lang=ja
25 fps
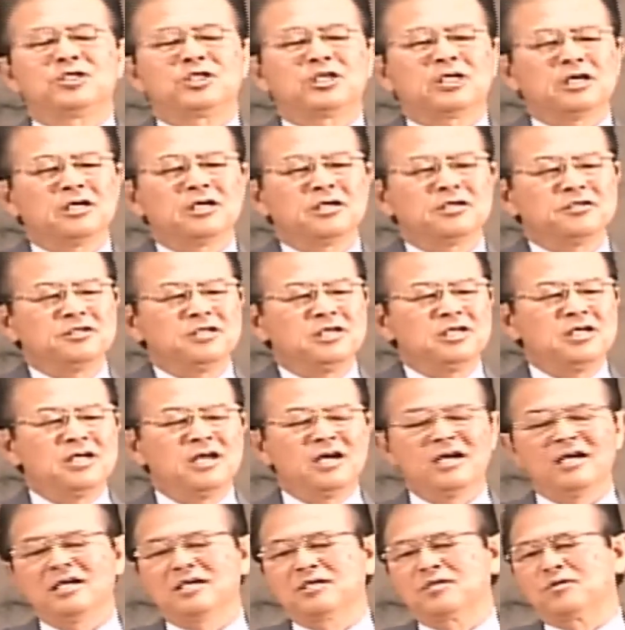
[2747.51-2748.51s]
近くにい
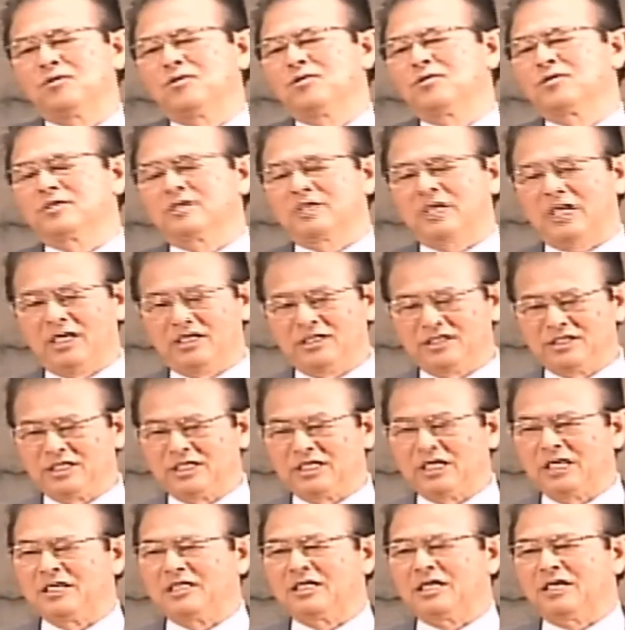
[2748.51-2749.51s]
ながら遠く感
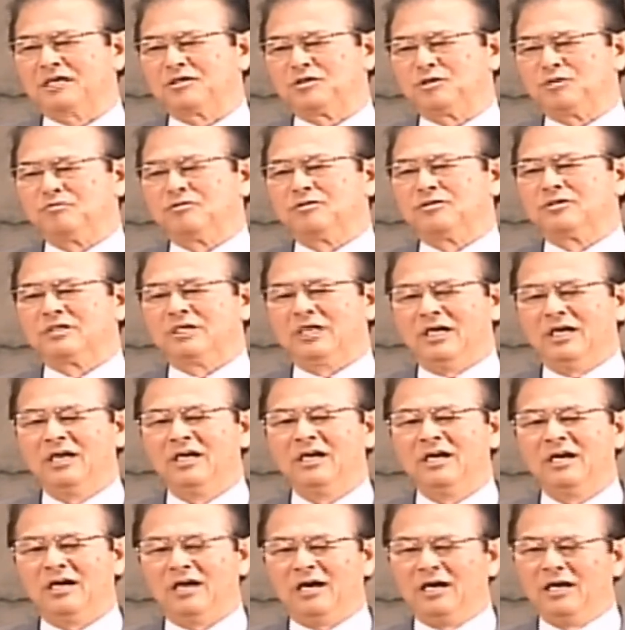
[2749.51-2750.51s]
じていた自分が、
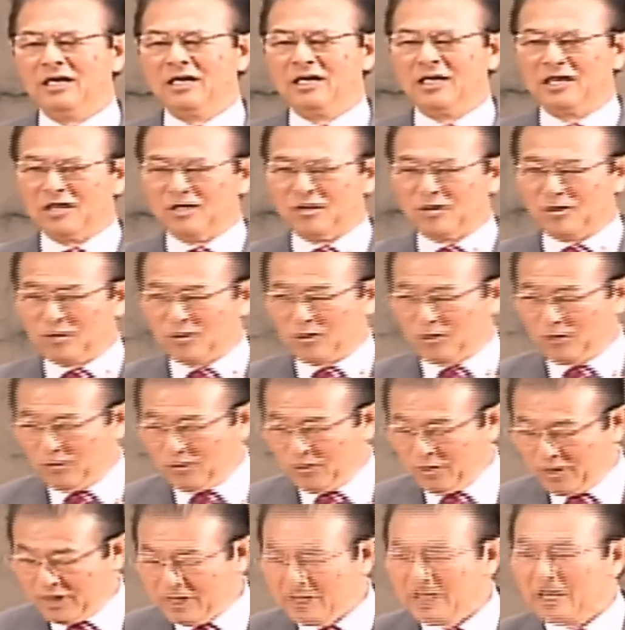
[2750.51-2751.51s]
あ、
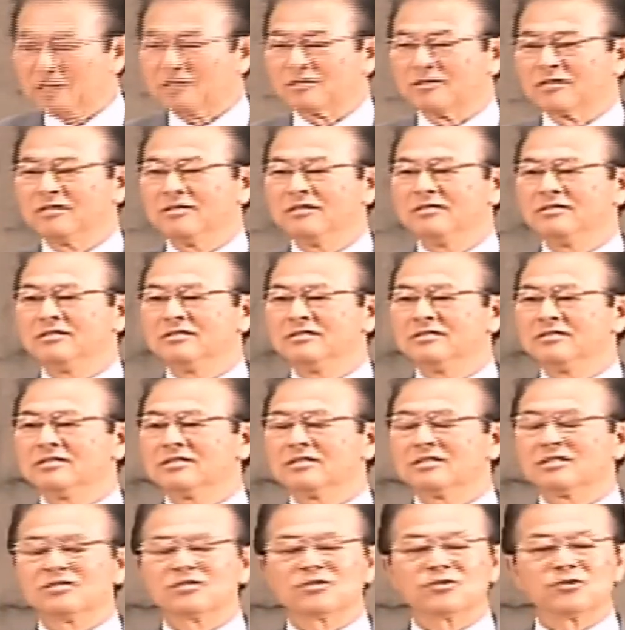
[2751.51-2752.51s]
これだ
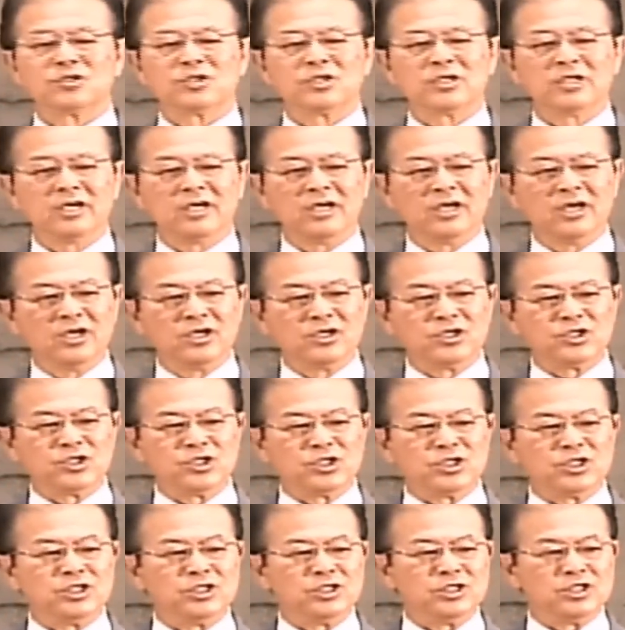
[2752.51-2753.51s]
そして
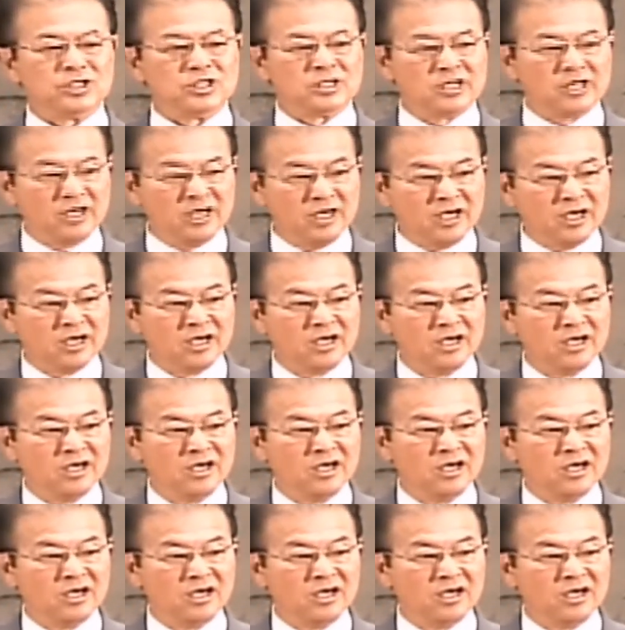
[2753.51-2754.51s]
信じて、
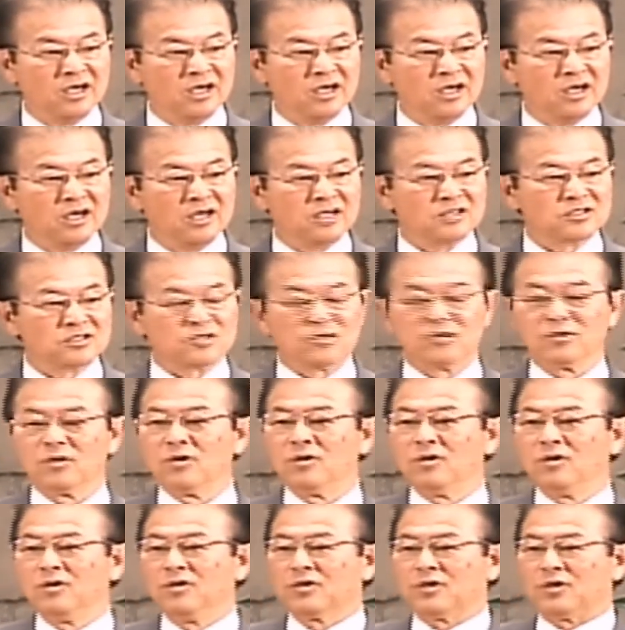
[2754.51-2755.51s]
そ
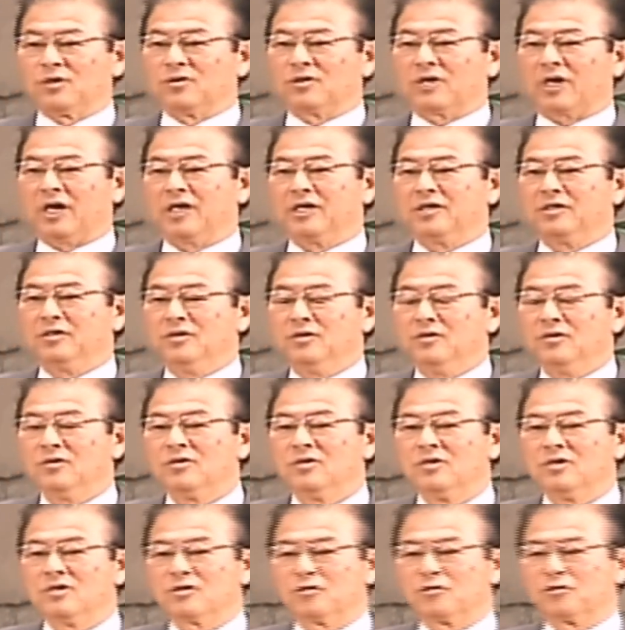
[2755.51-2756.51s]
の教会
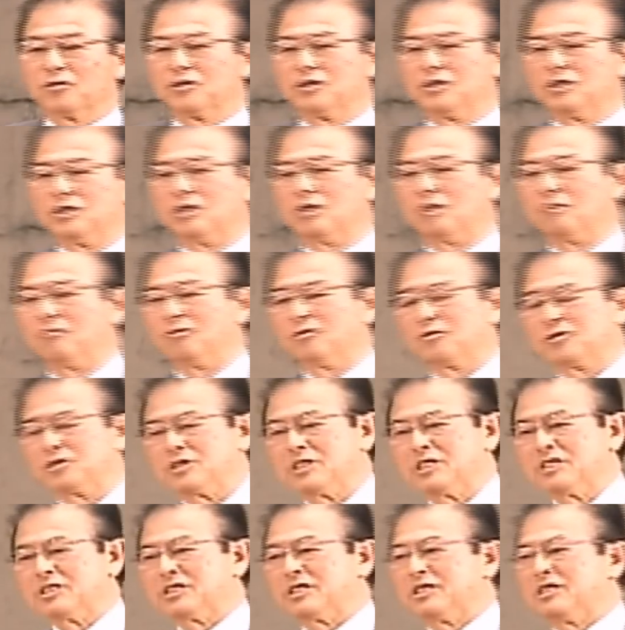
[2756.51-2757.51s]
の牧人の牧師
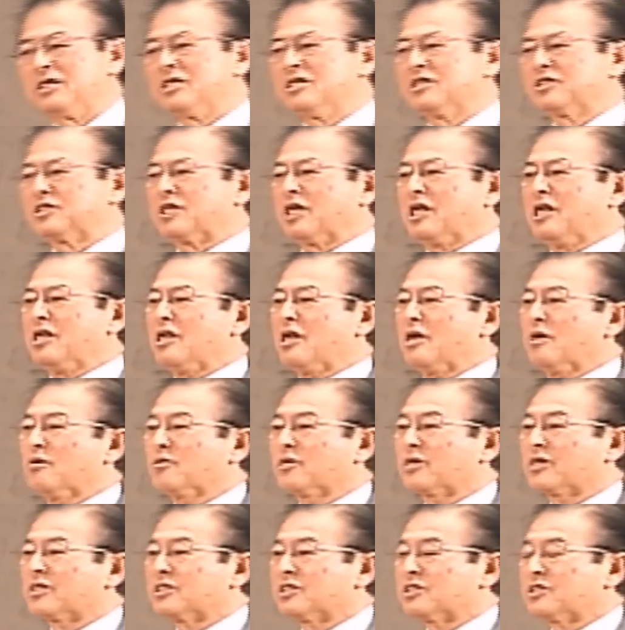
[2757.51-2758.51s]
先生に洗礼
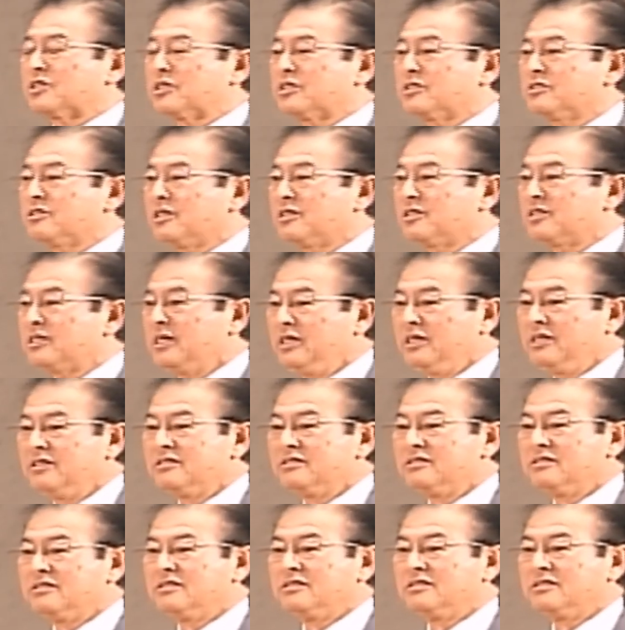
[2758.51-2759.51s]
を受けさせてください。
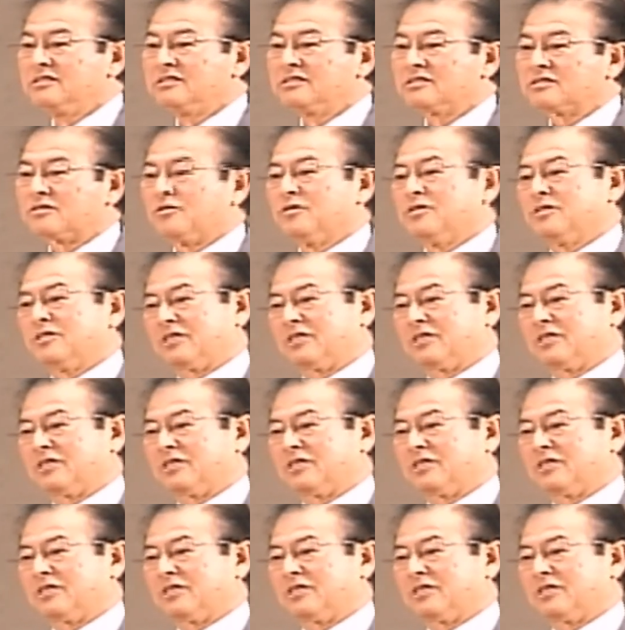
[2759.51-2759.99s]
と